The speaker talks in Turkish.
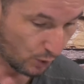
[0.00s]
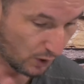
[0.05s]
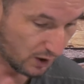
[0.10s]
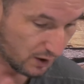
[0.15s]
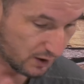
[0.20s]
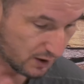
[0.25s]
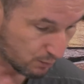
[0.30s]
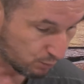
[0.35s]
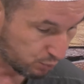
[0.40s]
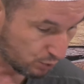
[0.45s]

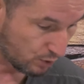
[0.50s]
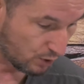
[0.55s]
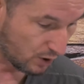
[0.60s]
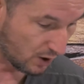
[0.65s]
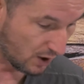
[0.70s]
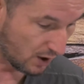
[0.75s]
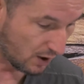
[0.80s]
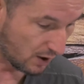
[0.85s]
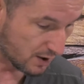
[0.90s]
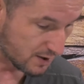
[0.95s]
Şu
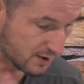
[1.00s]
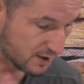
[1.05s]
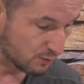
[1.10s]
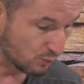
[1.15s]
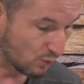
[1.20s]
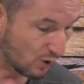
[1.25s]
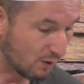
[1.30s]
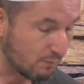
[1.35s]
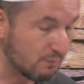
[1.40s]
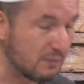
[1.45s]
halde bu
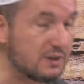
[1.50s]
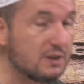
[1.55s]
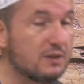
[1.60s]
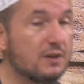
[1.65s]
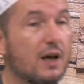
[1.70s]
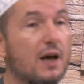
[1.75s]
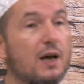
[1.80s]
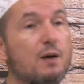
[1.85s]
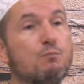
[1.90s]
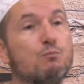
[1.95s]
Hazreti
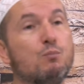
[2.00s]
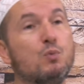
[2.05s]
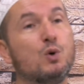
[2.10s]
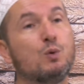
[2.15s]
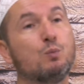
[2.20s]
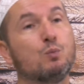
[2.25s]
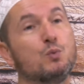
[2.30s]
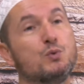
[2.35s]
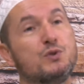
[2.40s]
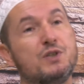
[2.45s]
Muhammed'in
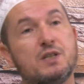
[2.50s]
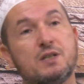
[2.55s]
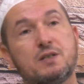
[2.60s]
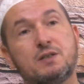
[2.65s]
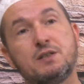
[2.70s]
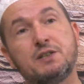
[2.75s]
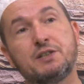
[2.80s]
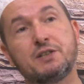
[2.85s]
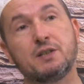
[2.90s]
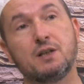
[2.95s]
en büyük
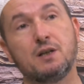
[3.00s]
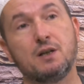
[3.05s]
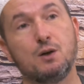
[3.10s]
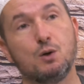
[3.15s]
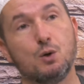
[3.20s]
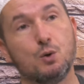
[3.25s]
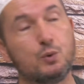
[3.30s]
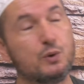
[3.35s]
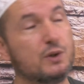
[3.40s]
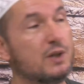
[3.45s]

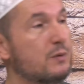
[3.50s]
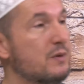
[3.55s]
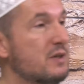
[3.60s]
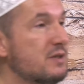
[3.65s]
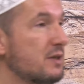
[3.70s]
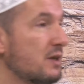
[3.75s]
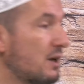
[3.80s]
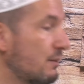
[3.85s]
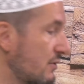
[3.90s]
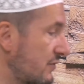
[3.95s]
mucizesidir
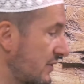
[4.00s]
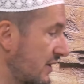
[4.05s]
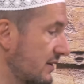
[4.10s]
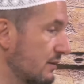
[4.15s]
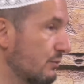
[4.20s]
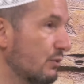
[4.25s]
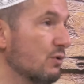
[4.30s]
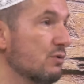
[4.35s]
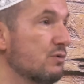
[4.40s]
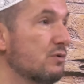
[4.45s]
Övgüler ve
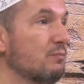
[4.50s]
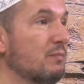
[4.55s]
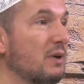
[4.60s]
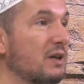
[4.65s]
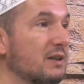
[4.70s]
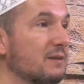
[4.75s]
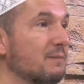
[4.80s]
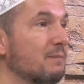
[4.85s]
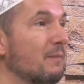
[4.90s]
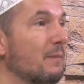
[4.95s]
selam efendim
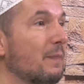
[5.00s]
olsun.